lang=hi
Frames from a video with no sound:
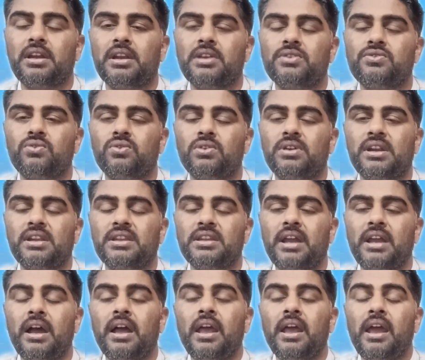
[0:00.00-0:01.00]
करना शुरू कर
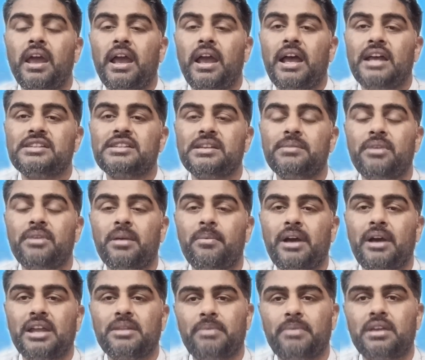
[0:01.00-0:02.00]
दिया ऐसे में
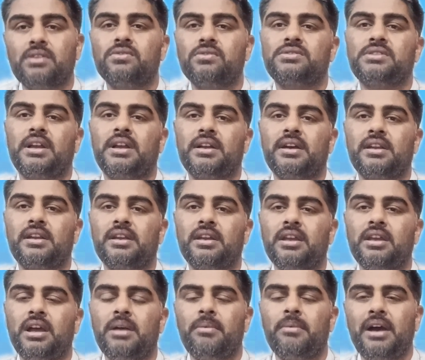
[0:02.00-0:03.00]
अमाद भाई गुस्सा कर गए
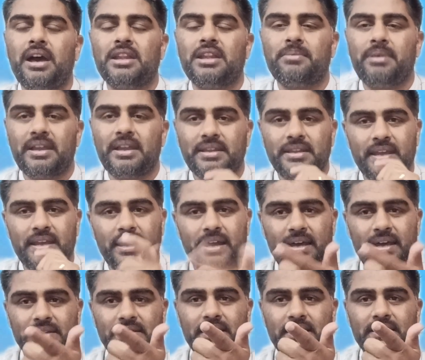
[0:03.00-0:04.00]
अमाद भाई ने
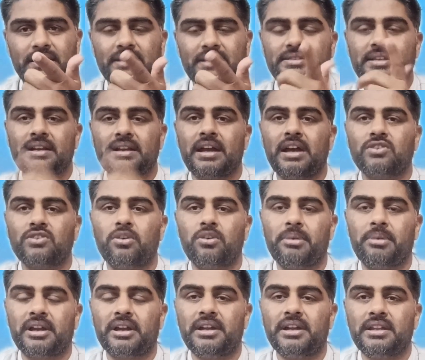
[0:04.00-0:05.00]
आते ही यासर खान को
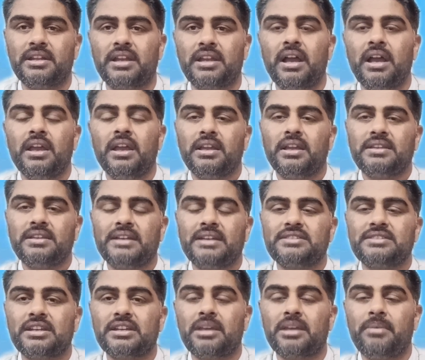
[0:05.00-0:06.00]
पकड़ लिया
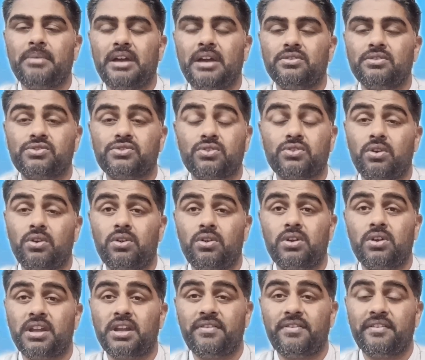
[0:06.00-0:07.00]
यासर के बाद उसको
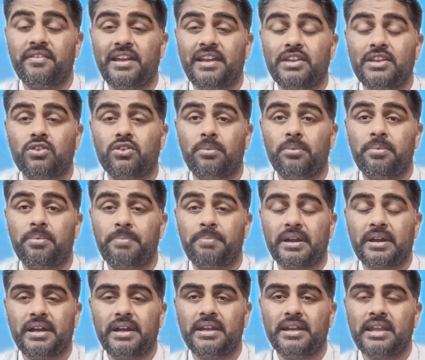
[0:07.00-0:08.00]
डेविड वैली को
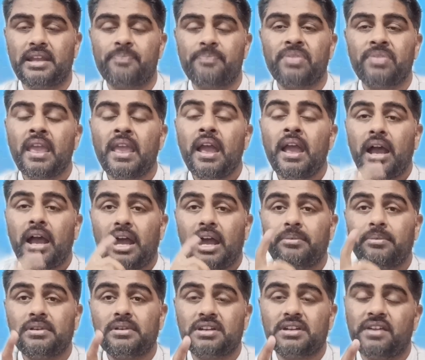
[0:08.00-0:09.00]
पकड़ लिया
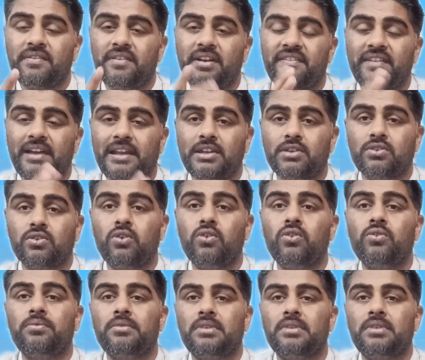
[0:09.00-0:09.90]
अब डेविड वैली को